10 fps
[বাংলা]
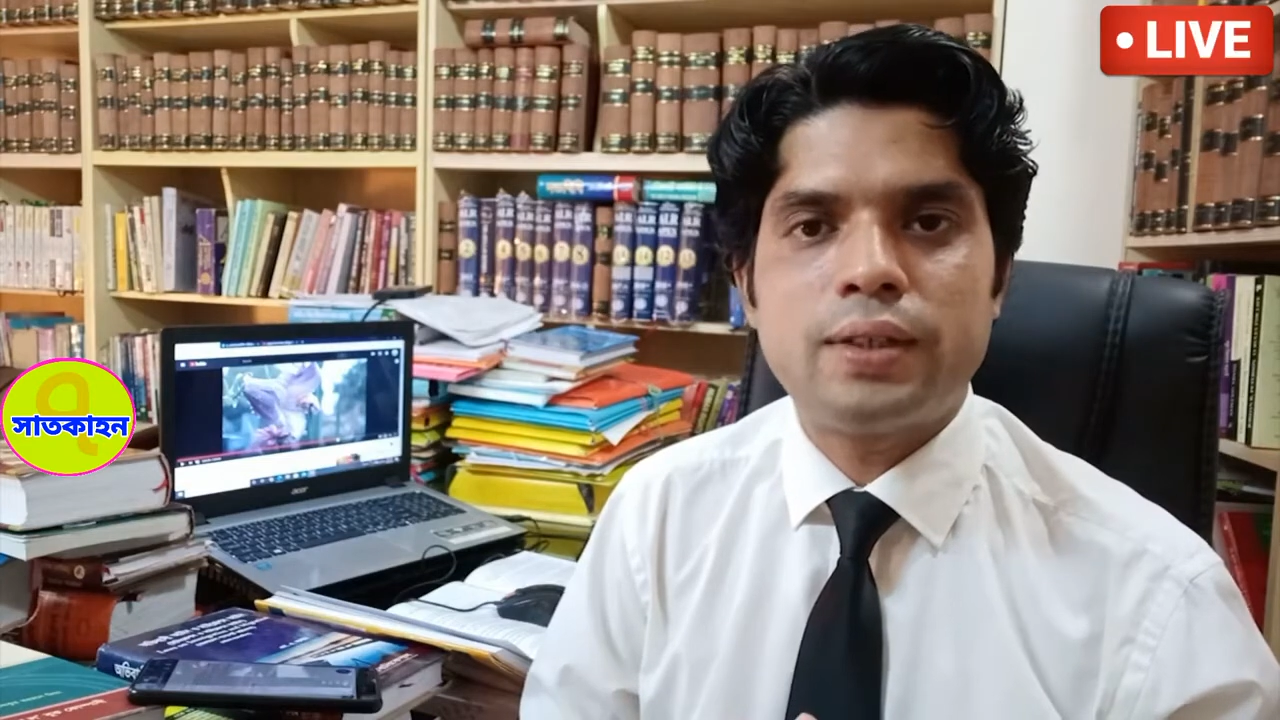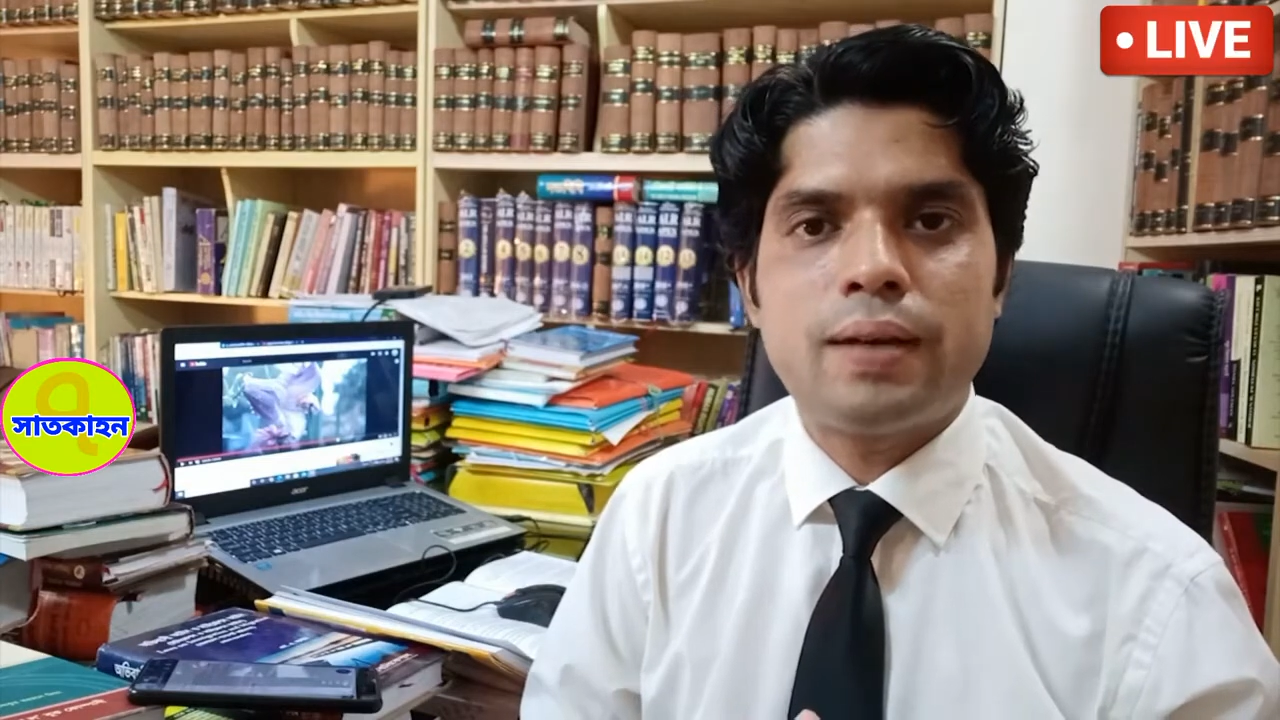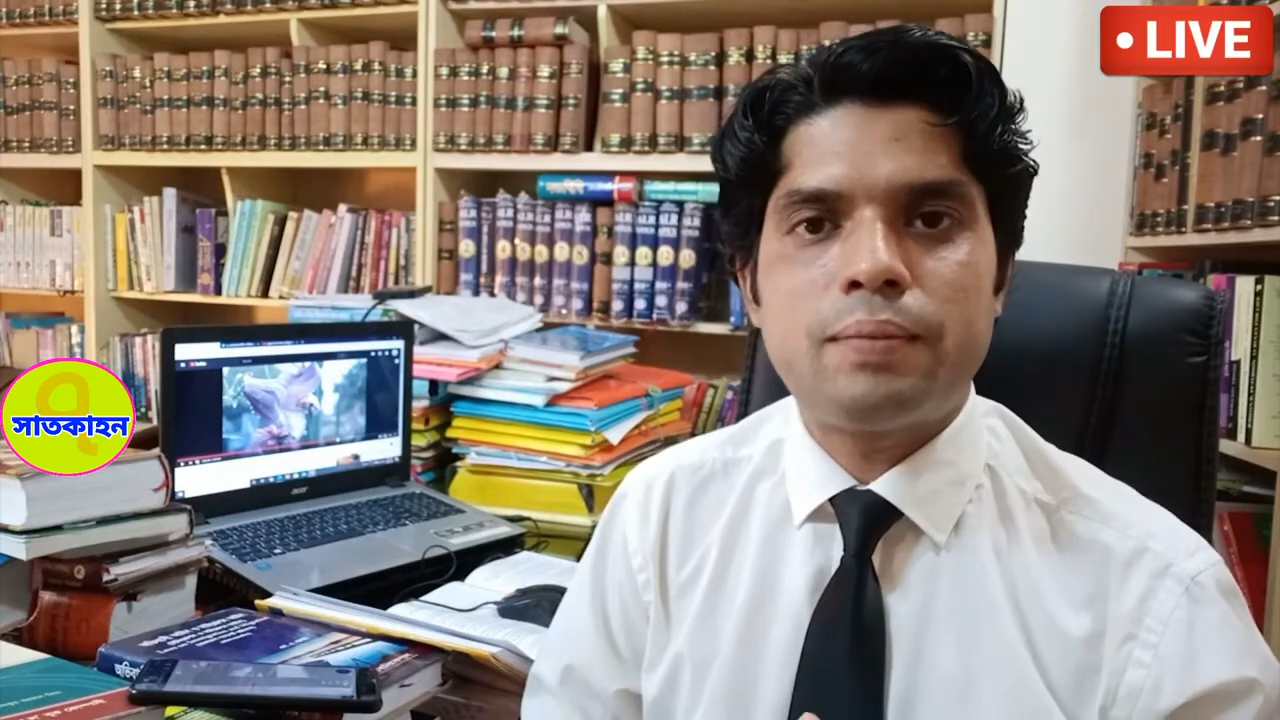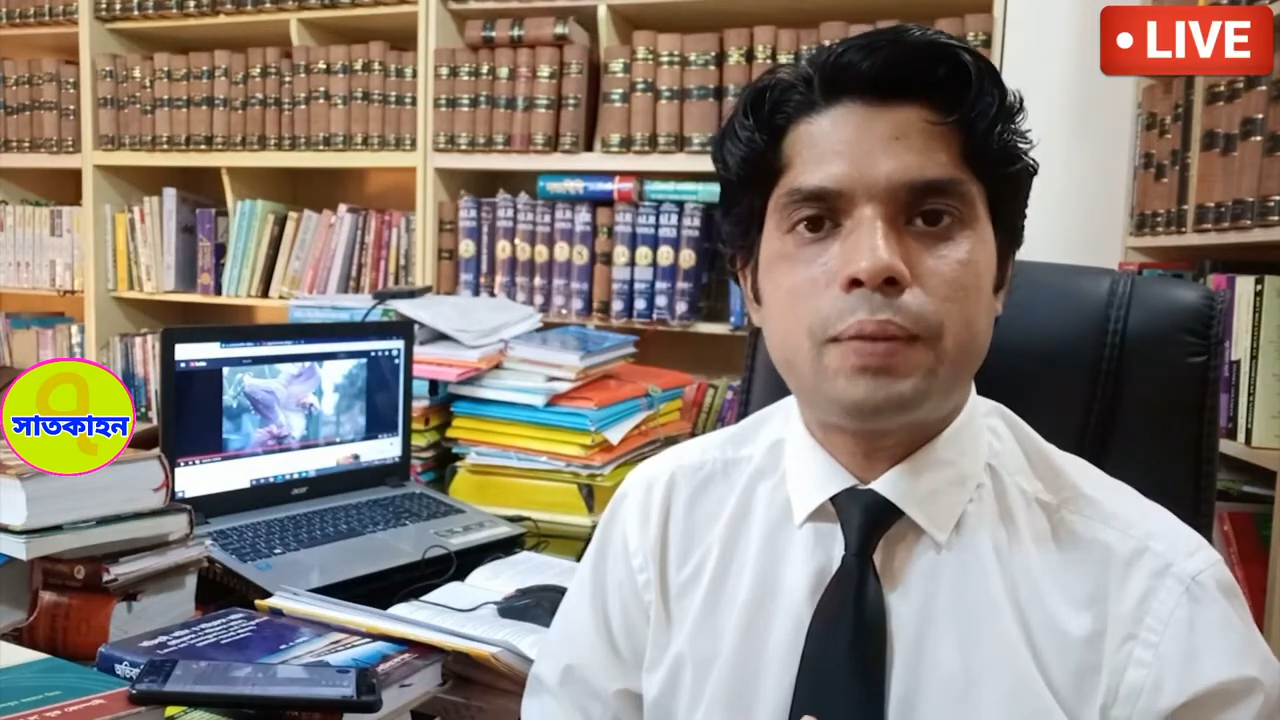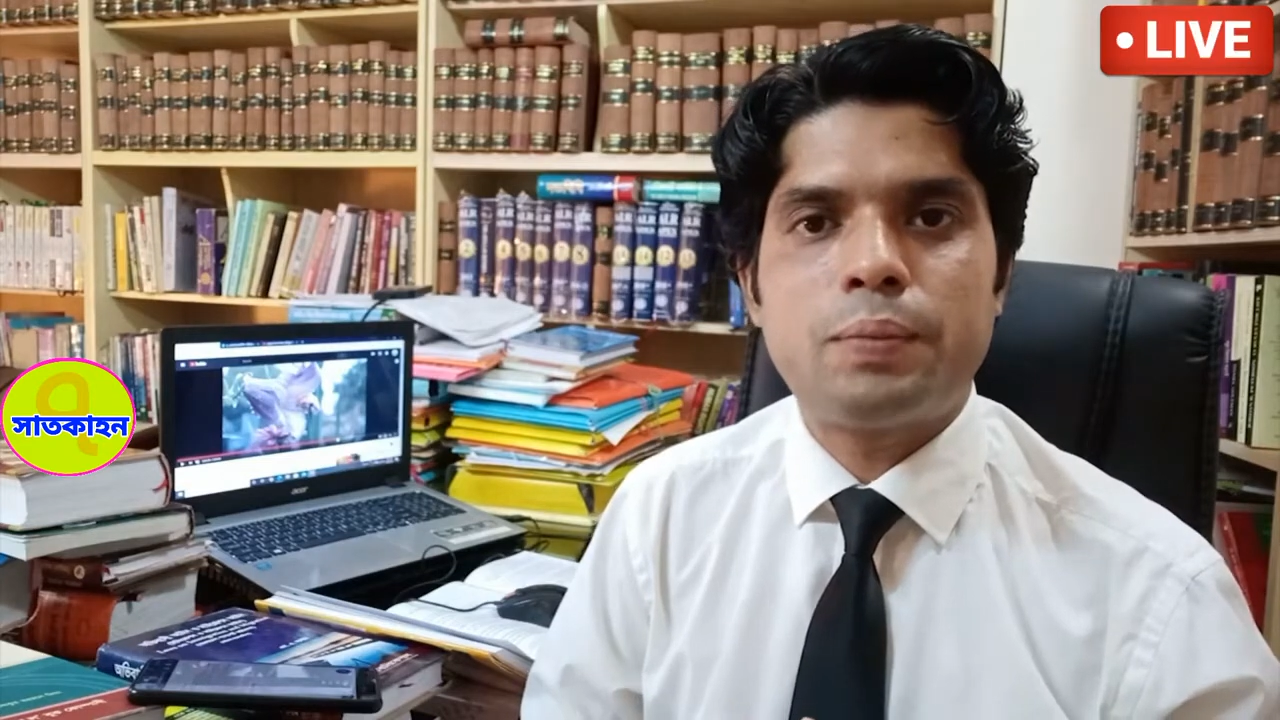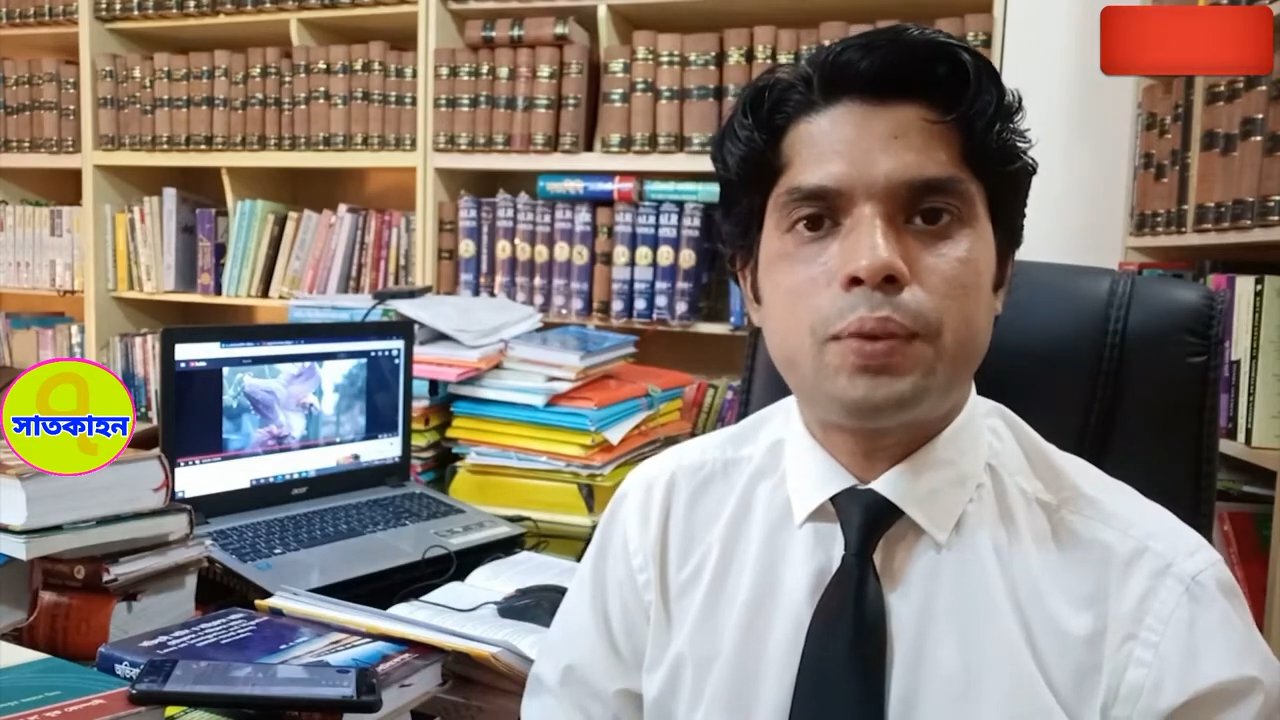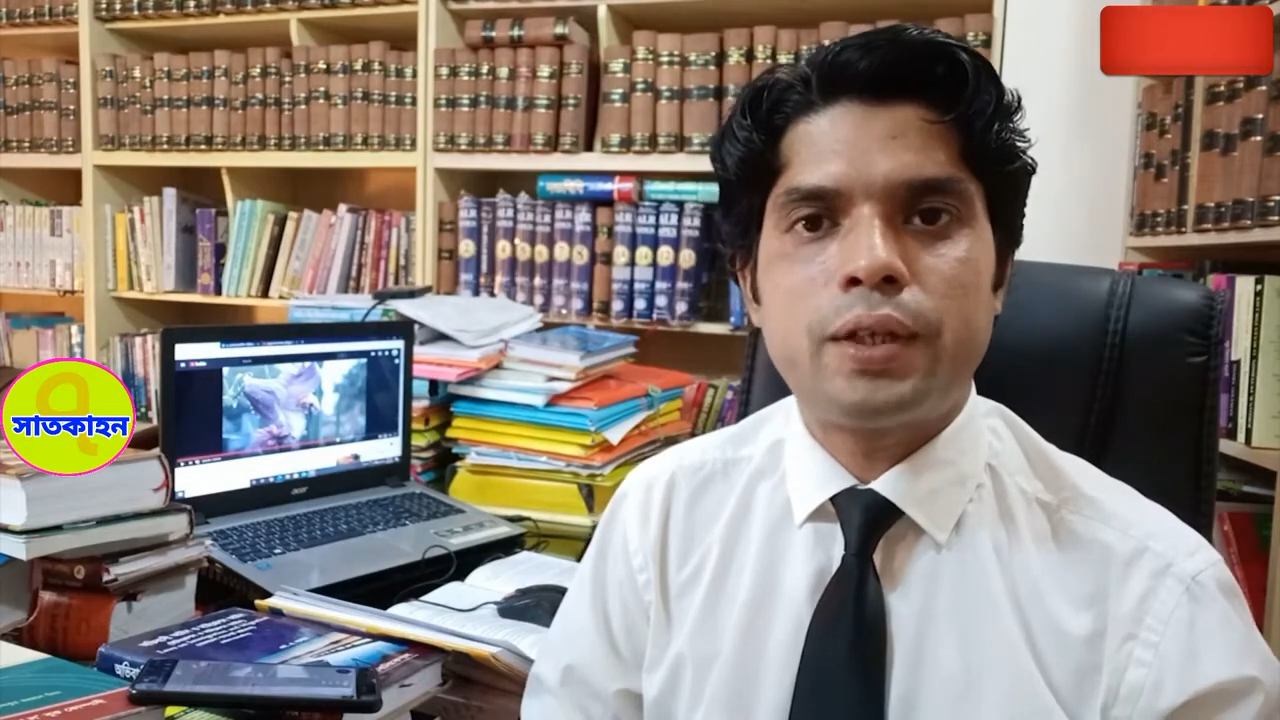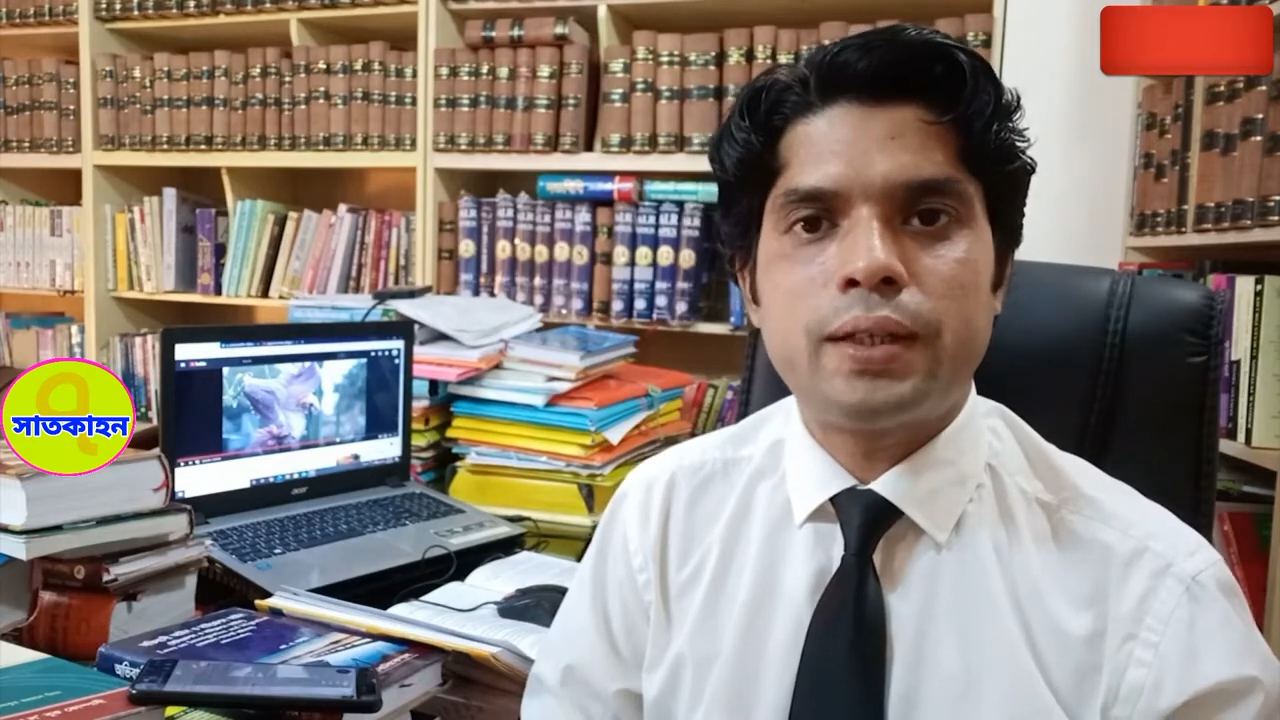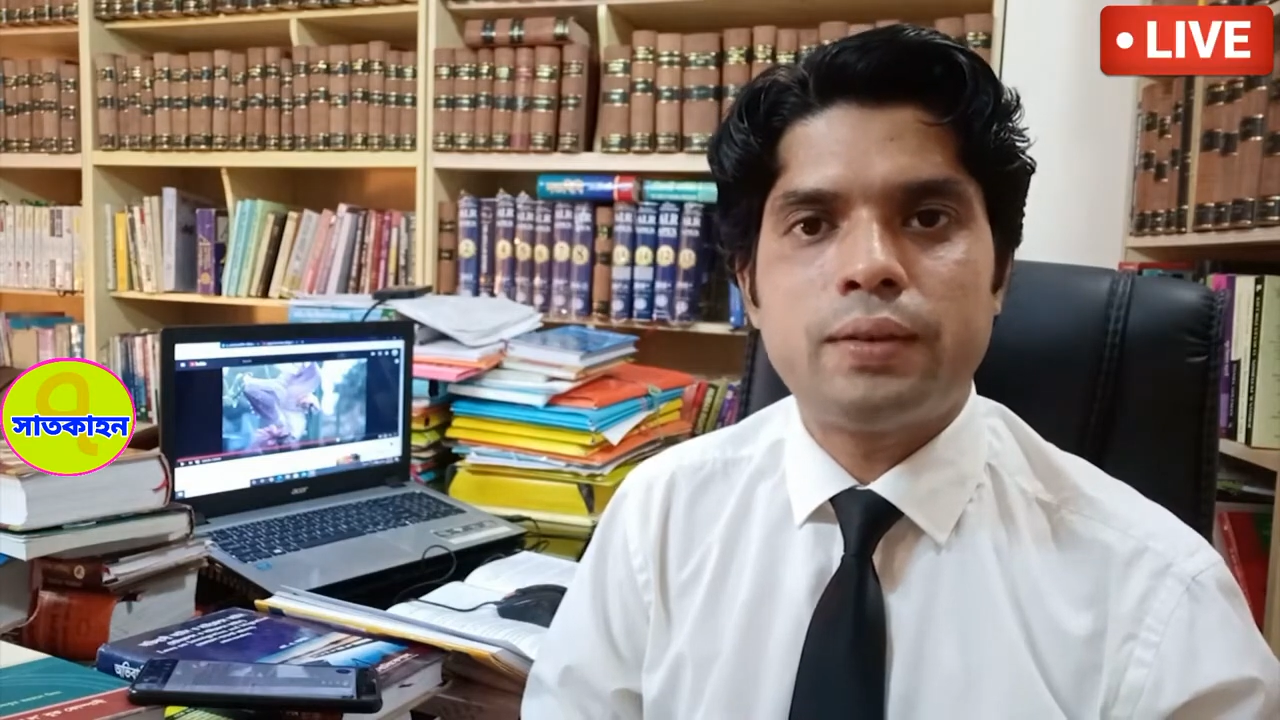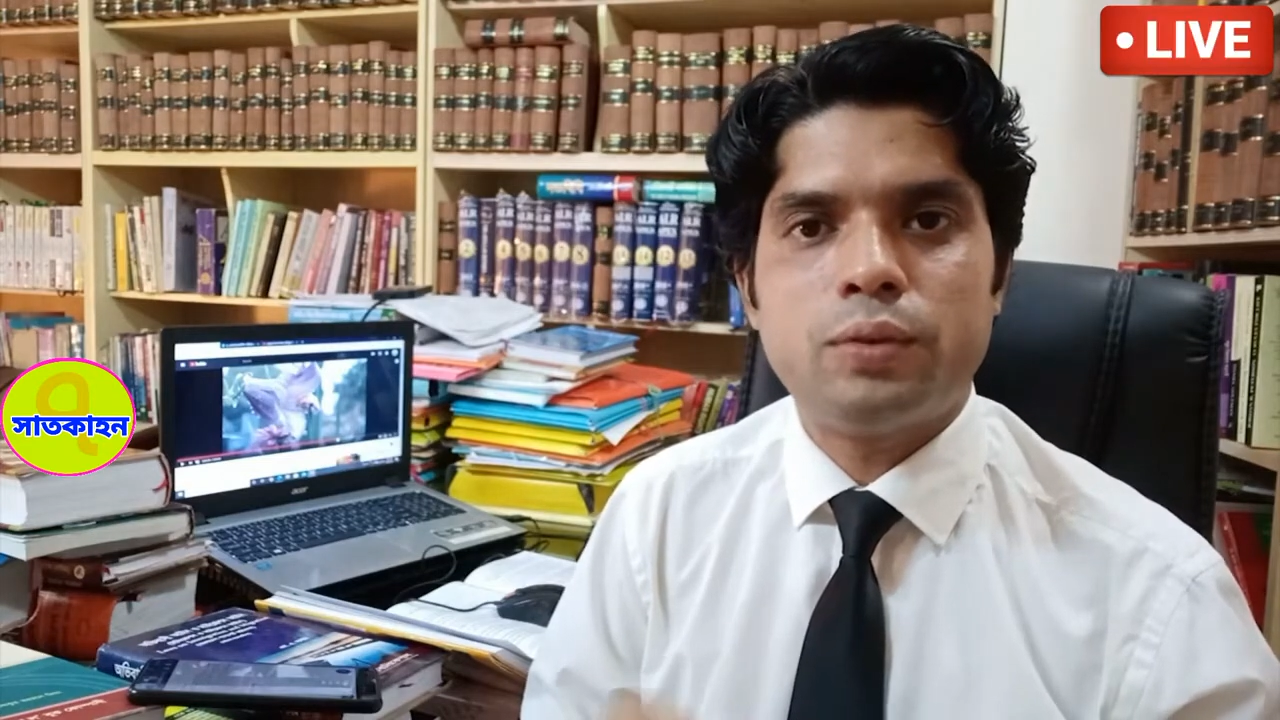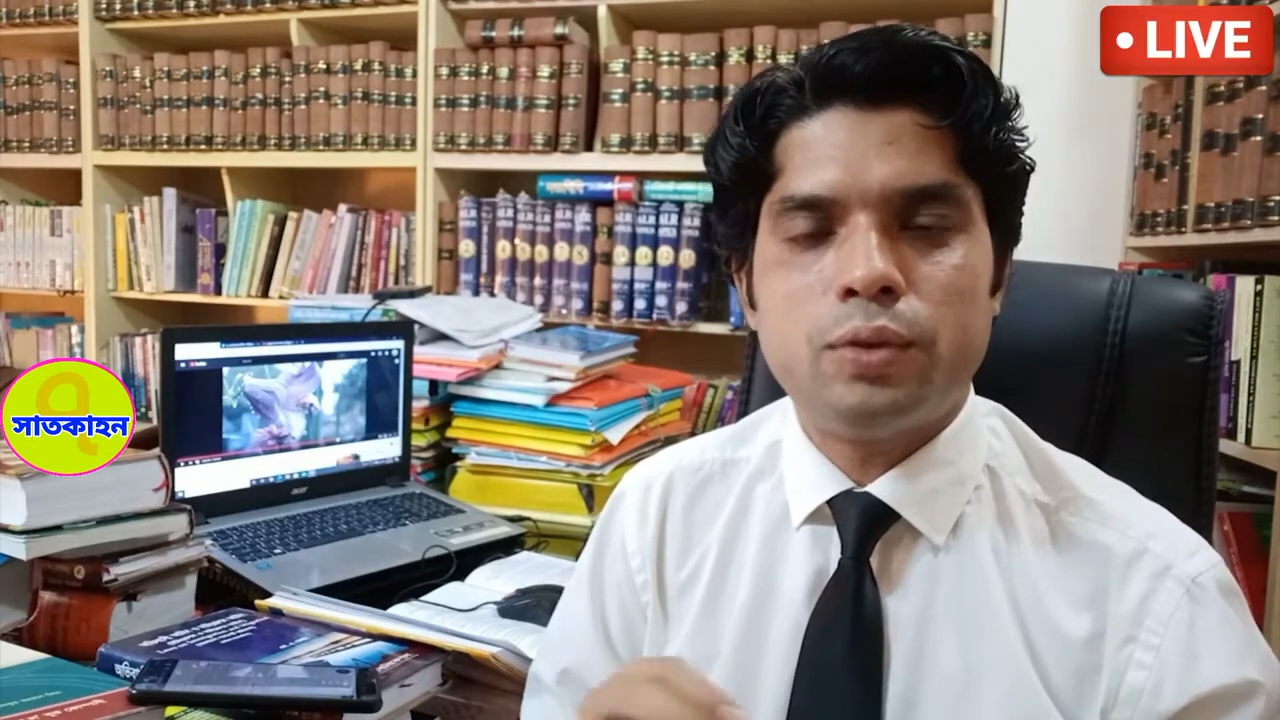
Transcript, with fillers: যদি আমরা পড়ি